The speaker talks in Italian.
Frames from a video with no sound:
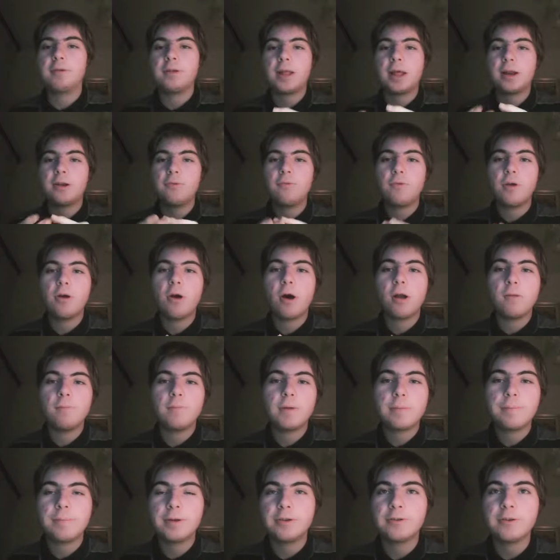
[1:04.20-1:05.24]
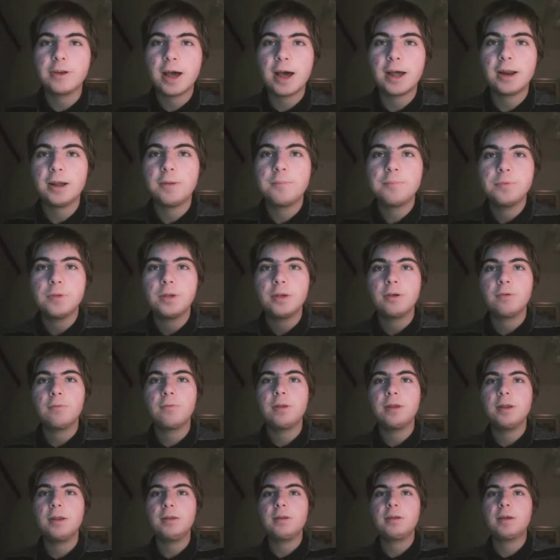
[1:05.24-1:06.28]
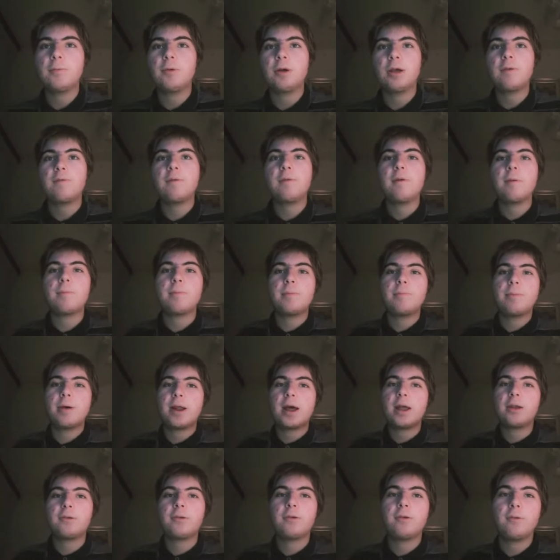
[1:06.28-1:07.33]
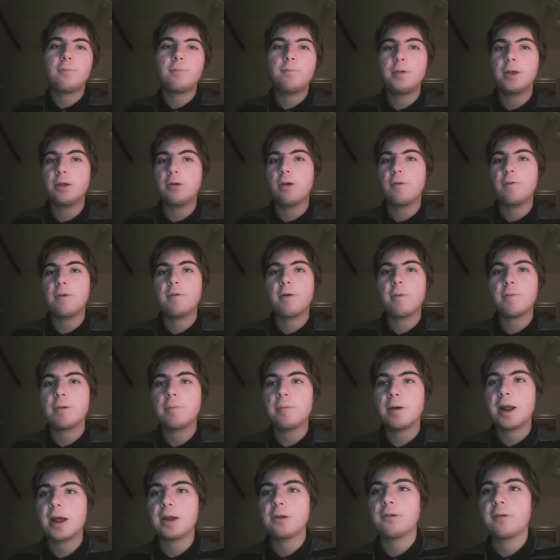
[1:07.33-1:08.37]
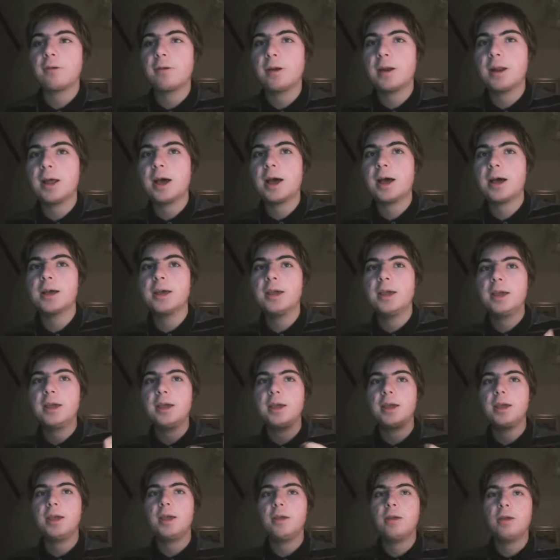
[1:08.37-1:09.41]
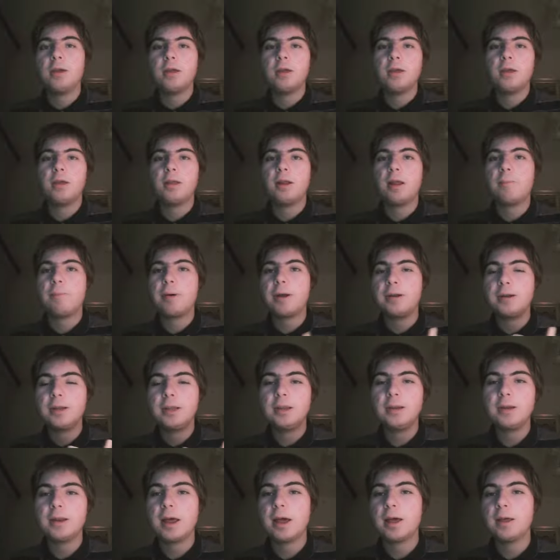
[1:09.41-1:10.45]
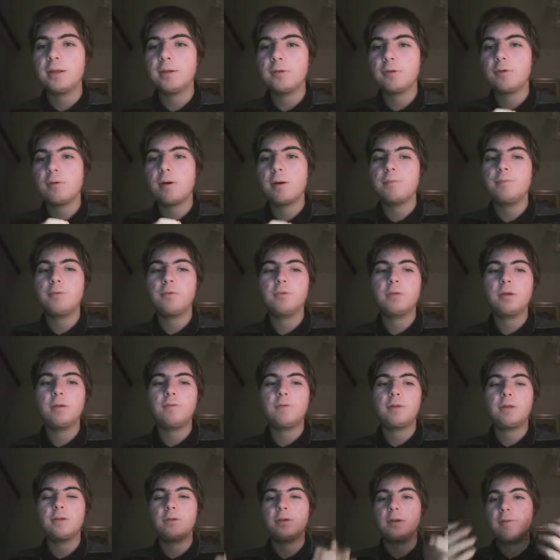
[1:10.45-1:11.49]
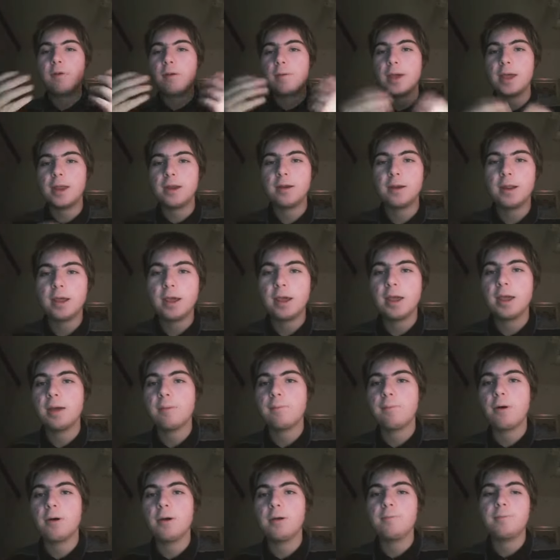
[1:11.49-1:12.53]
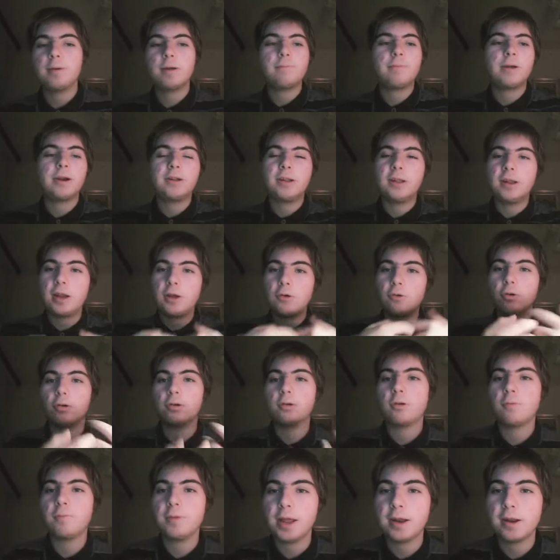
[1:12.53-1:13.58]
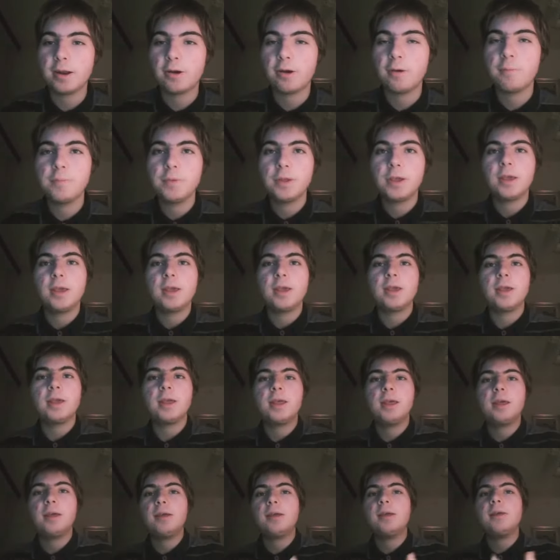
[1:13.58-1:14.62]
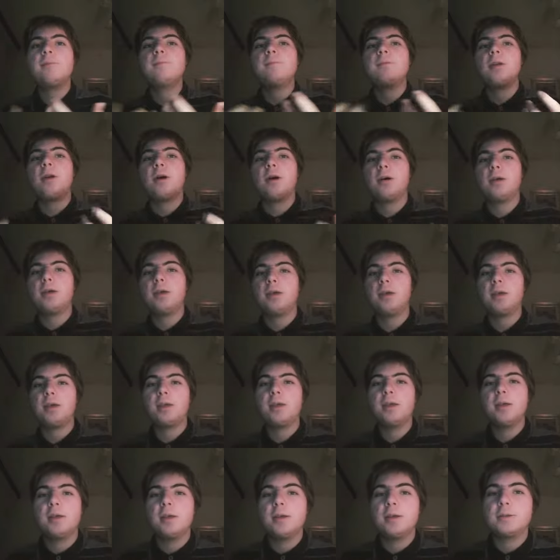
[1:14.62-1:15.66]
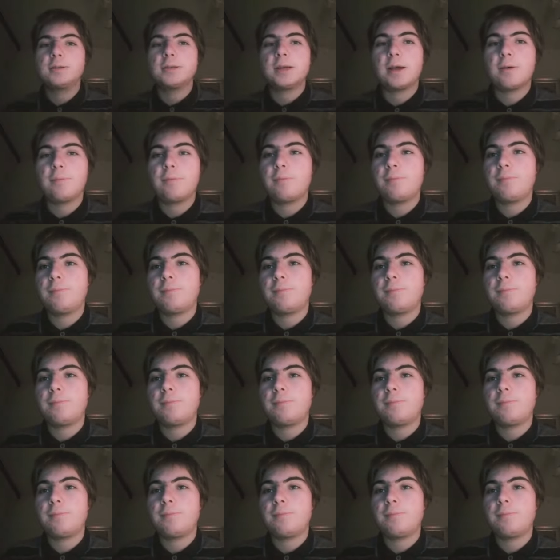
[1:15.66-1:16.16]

segnare due gol per passare, quindi diciamo che aveva preparato, Pirlo aveva preparato la, eh, la partita insomma, più difensivamente e poi per partire in contropiede, no? Eh, però eh, cioè,